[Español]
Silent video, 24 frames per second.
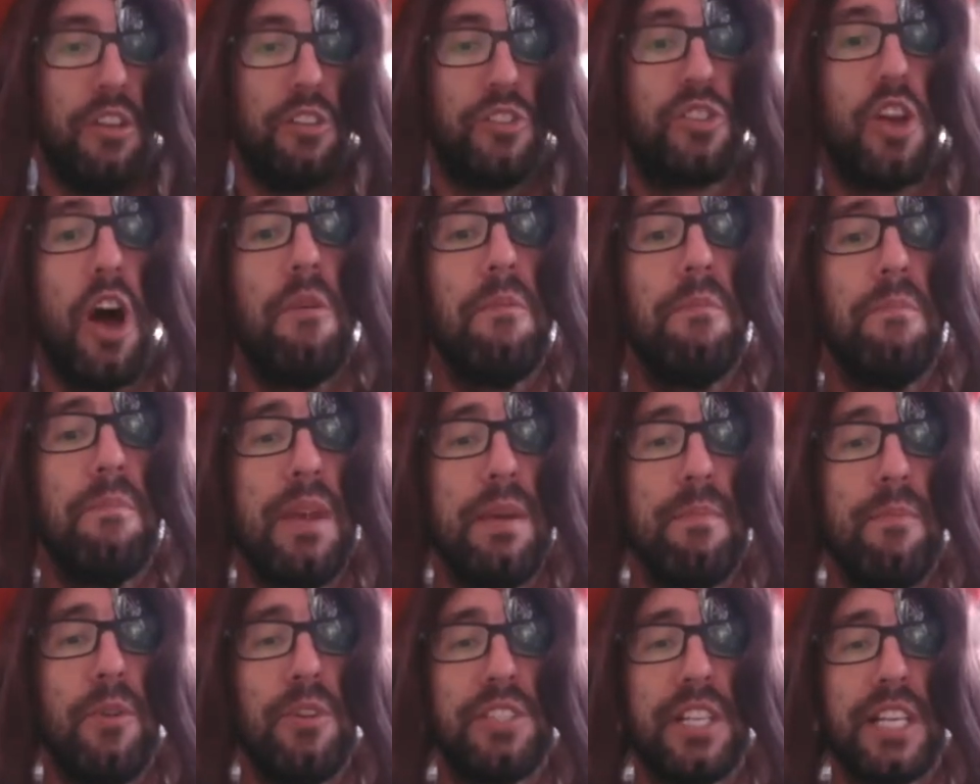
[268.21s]
Son
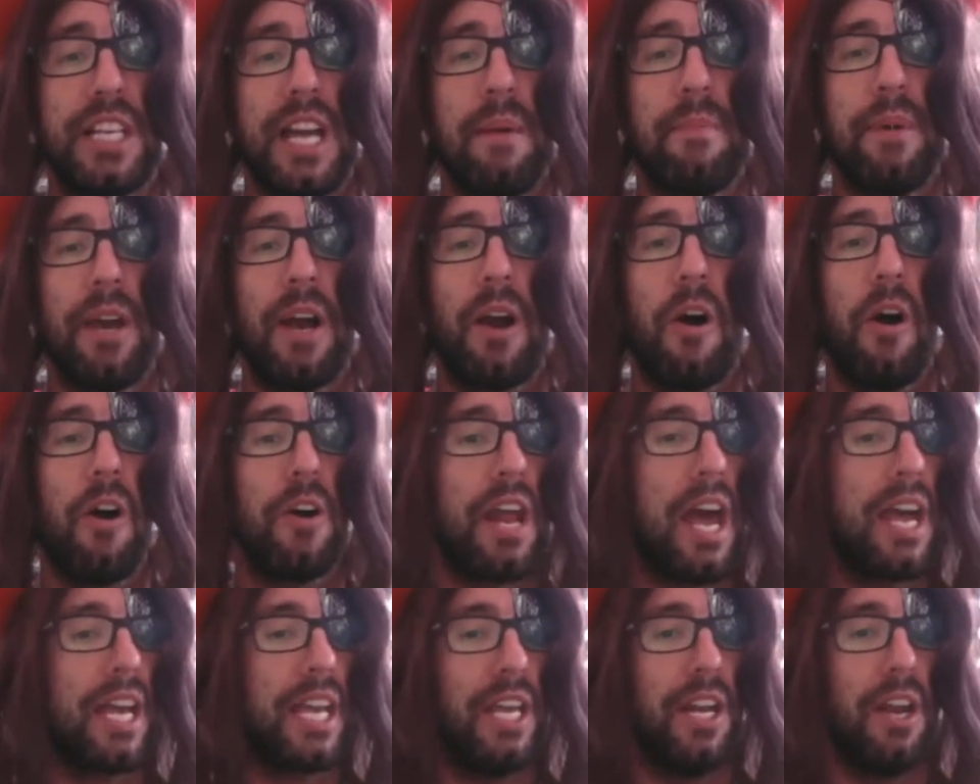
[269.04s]
mi música
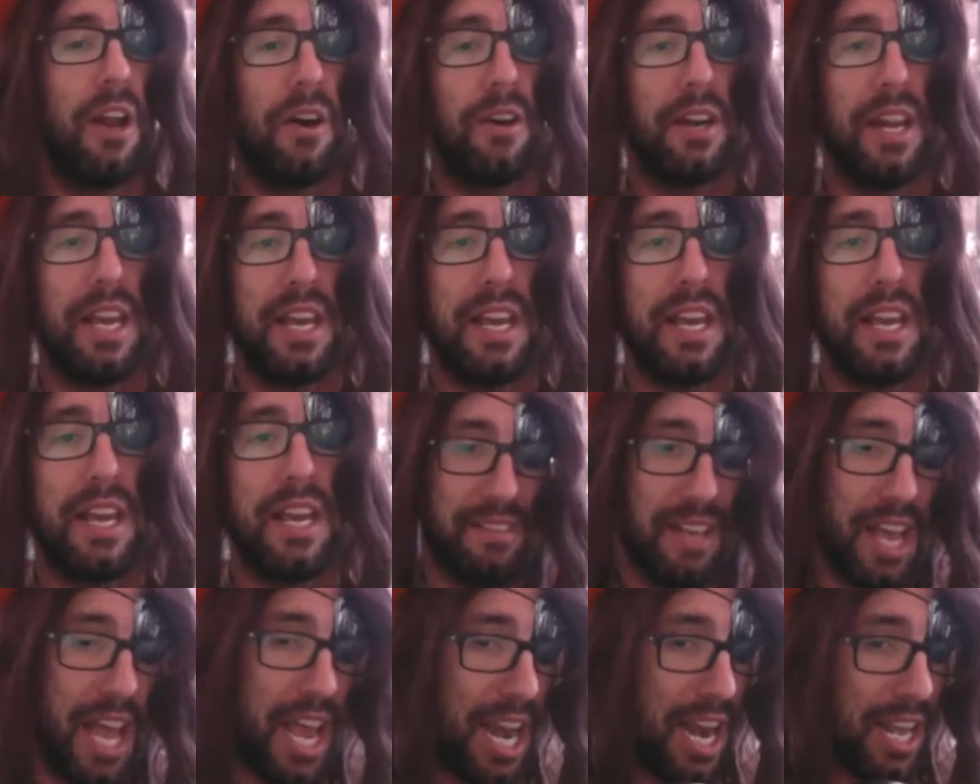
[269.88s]
mejor aquilones,
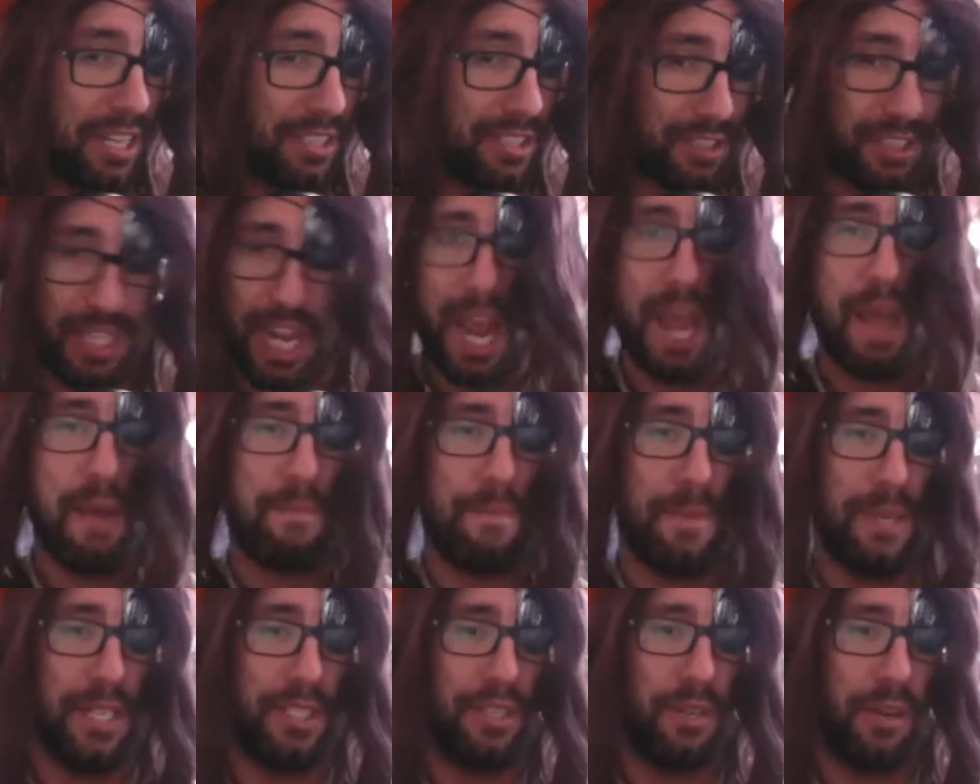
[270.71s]
el
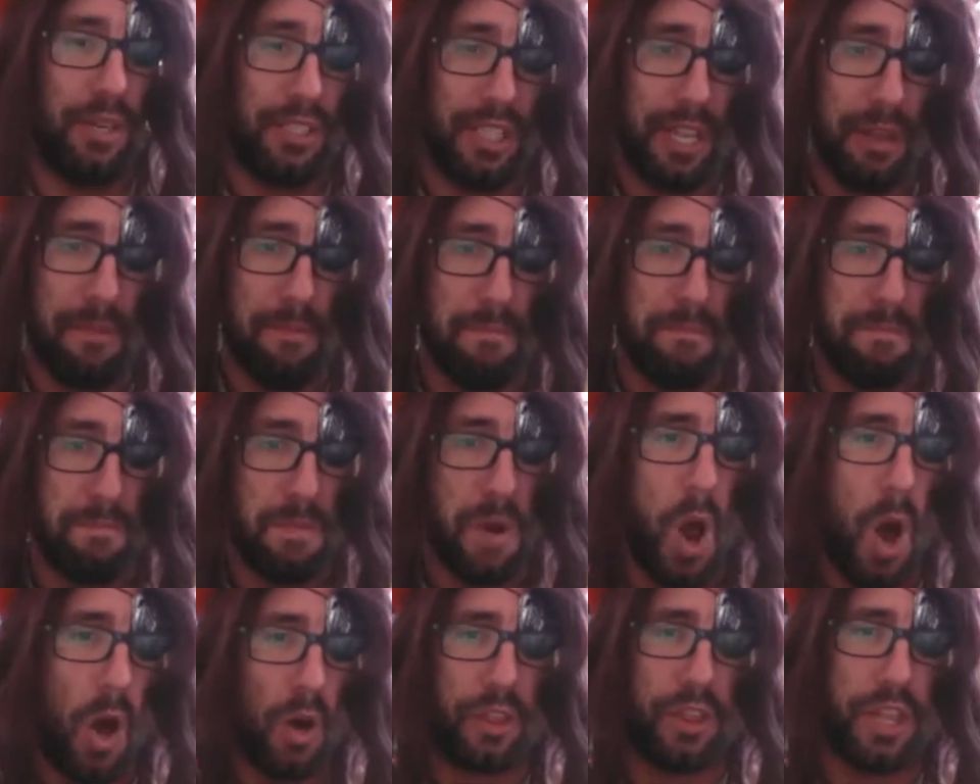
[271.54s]
estrépito y
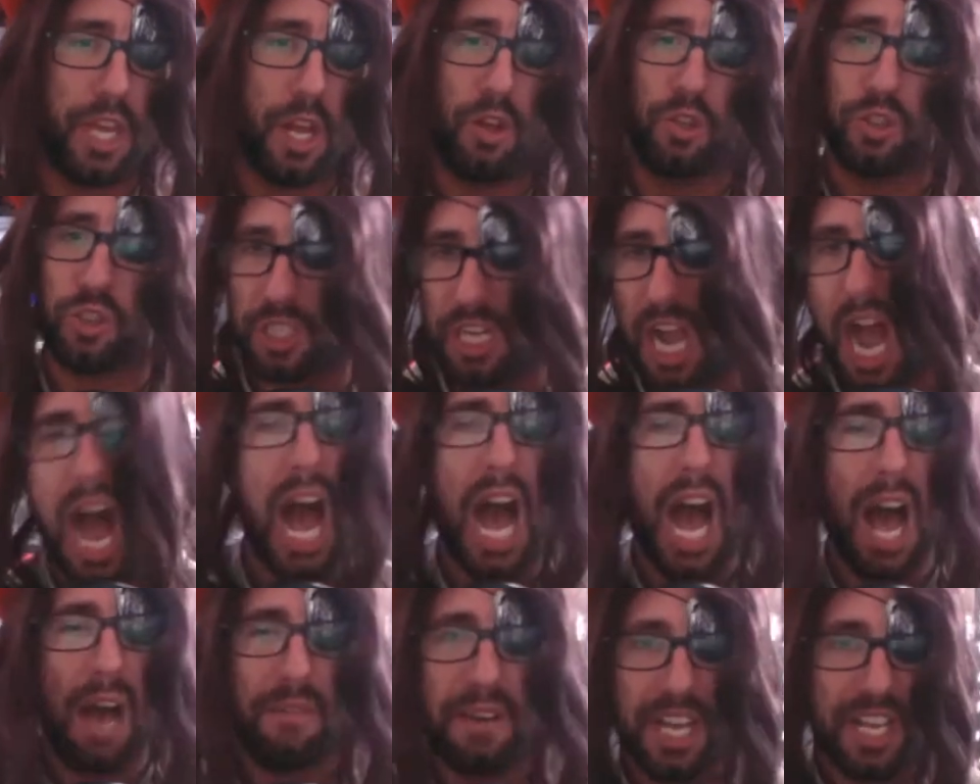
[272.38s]
temblor de los
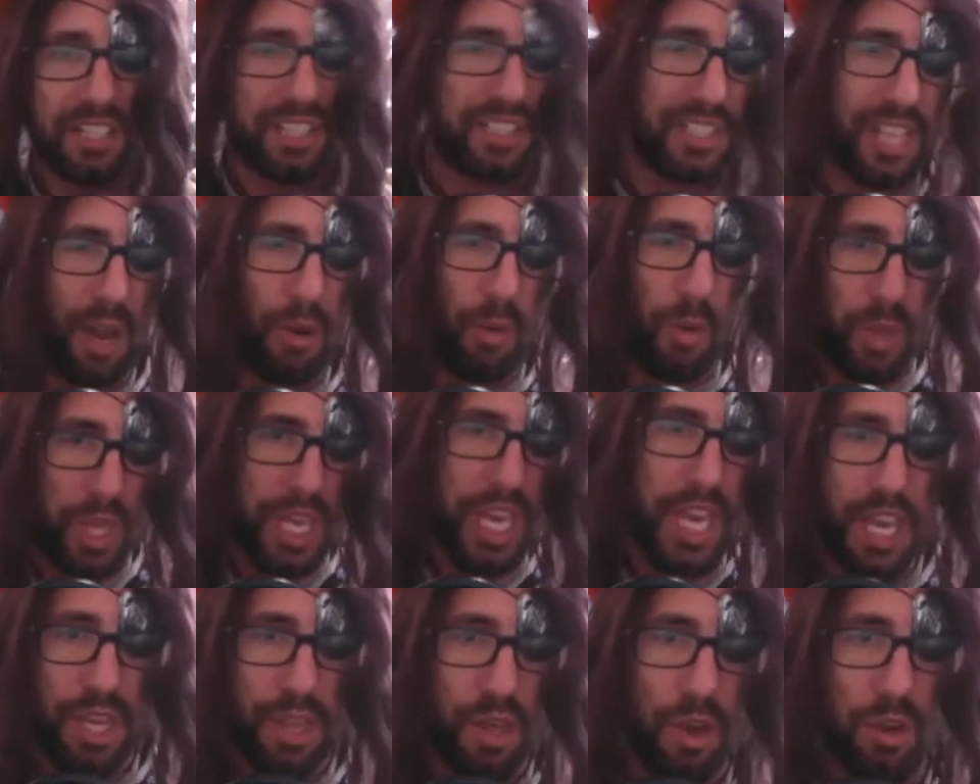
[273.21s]
cables
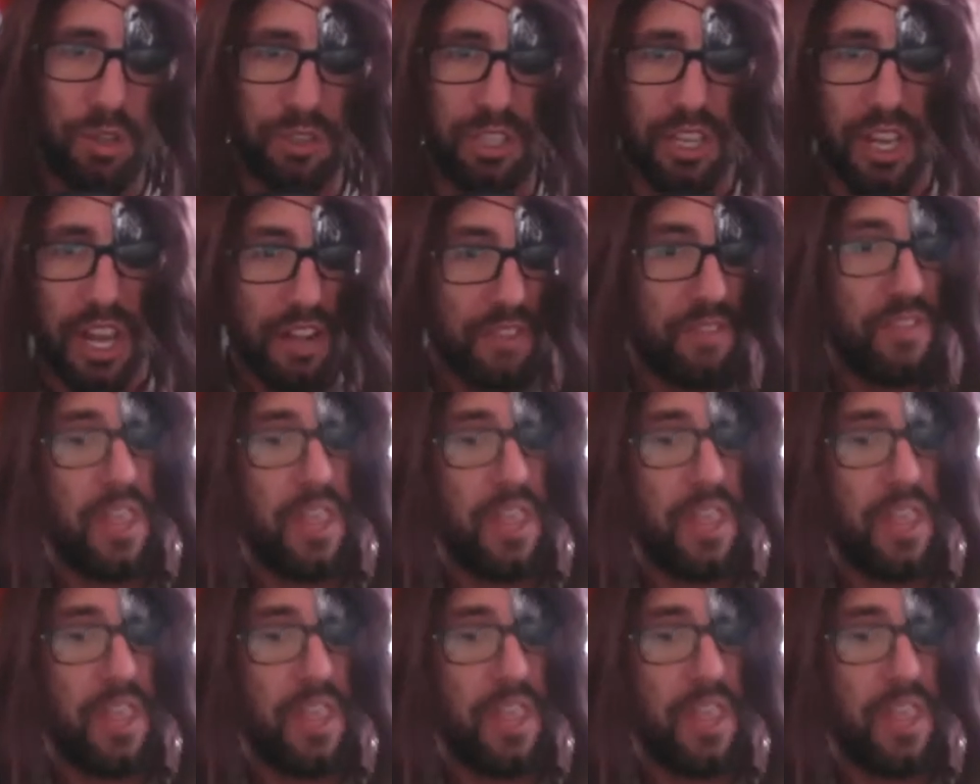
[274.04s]
sacudidos,